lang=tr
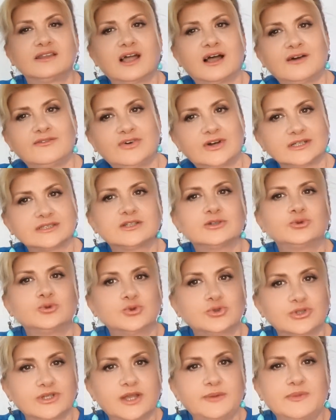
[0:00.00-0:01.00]
daha fazla
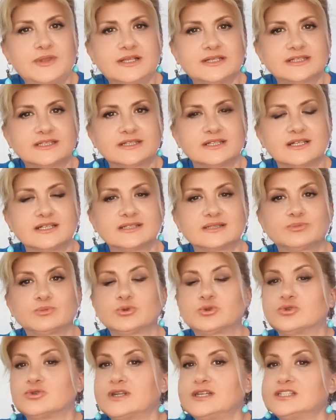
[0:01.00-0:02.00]
düşünebilirsiniz.
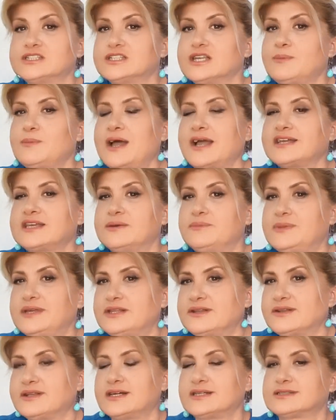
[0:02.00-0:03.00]
Bu süreçte belki
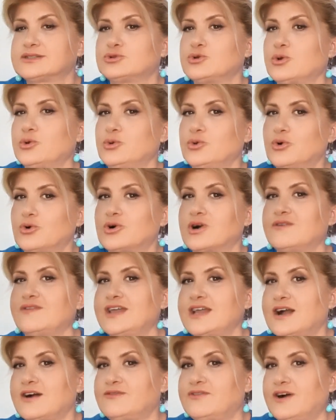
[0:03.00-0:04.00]
meditasyon, yoga
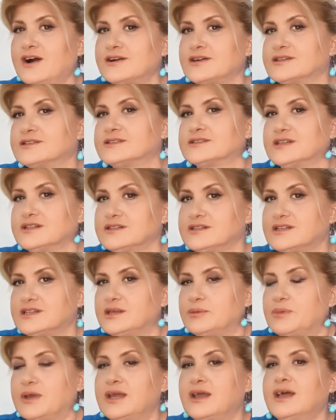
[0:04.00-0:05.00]
veya farkındalık
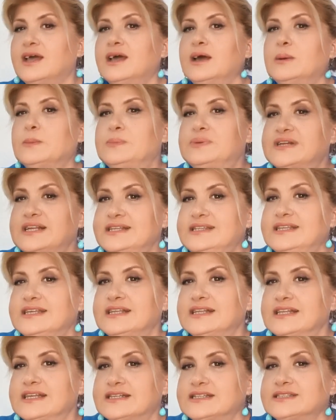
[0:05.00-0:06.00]
gibi
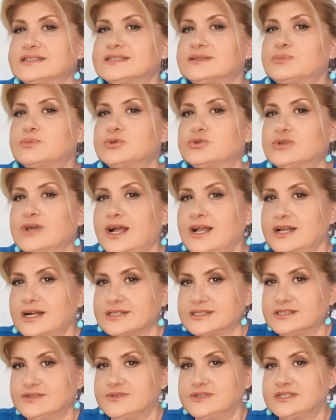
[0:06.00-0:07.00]
pratikleri, spiritüel
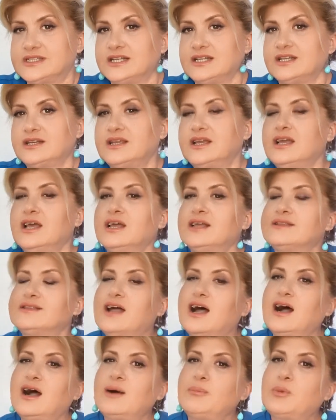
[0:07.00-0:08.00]
aktiviteleri
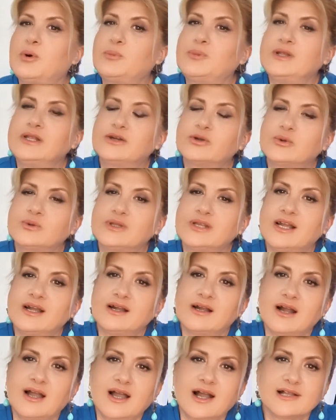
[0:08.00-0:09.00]
daha popüler
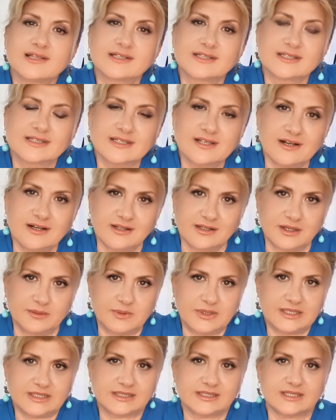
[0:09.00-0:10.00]
olarak hayatınıza
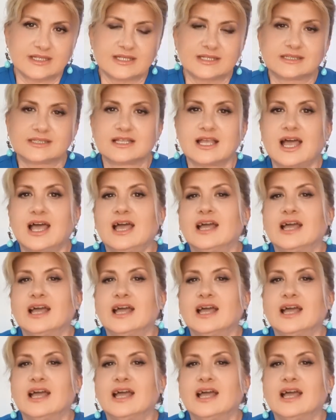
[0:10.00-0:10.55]
alabilirsiniz.